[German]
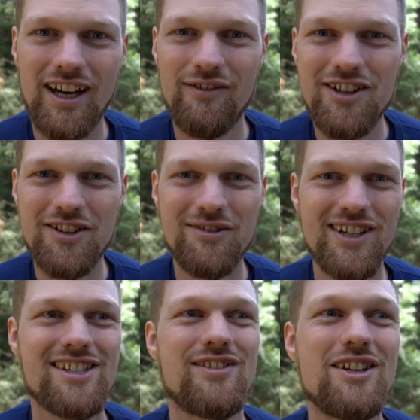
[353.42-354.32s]
rein, weil sonst
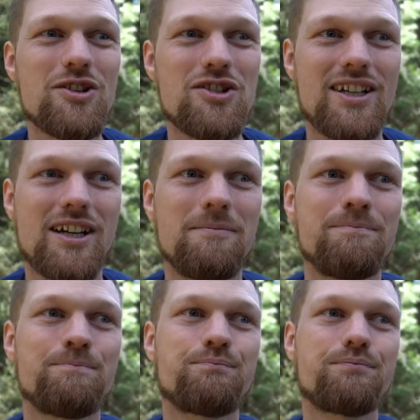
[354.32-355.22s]
wird das Video zu lang.
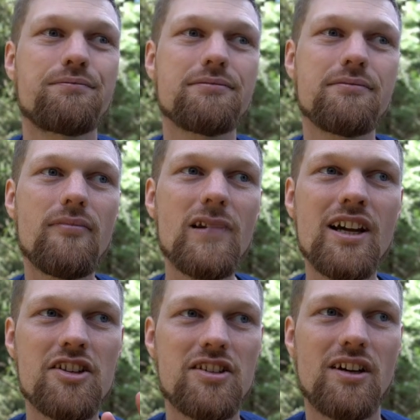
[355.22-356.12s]

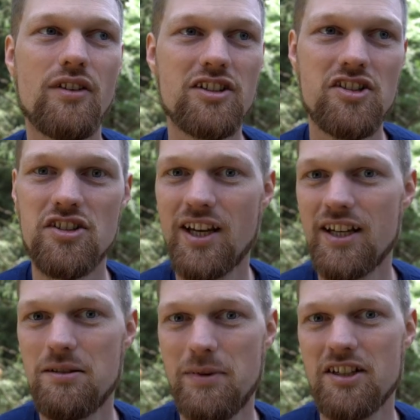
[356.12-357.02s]
Es sind einfach diese drei
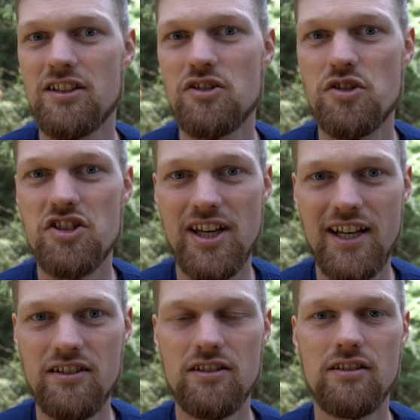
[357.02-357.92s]
Elemente, also
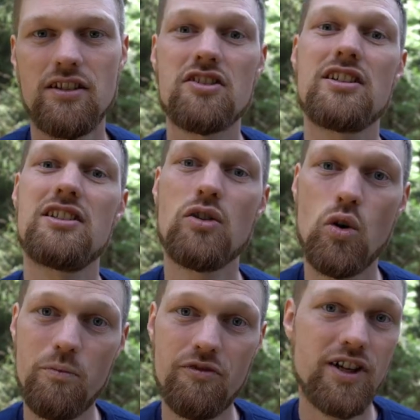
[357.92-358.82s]
Zeit, das richtige
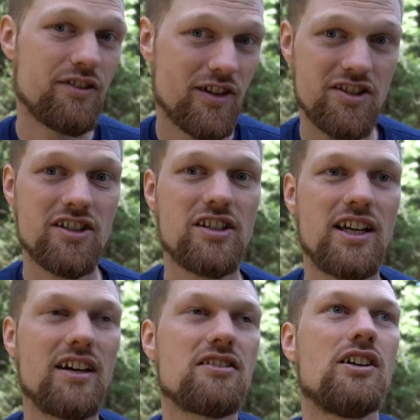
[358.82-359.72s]
Umfeld, was dich
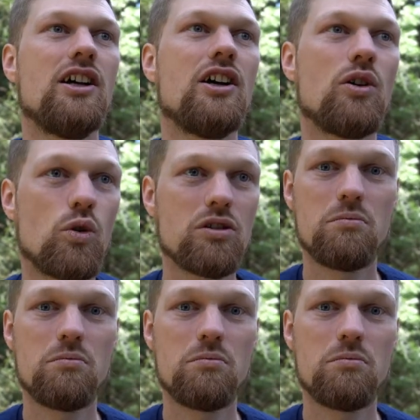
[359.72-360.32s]
nährt und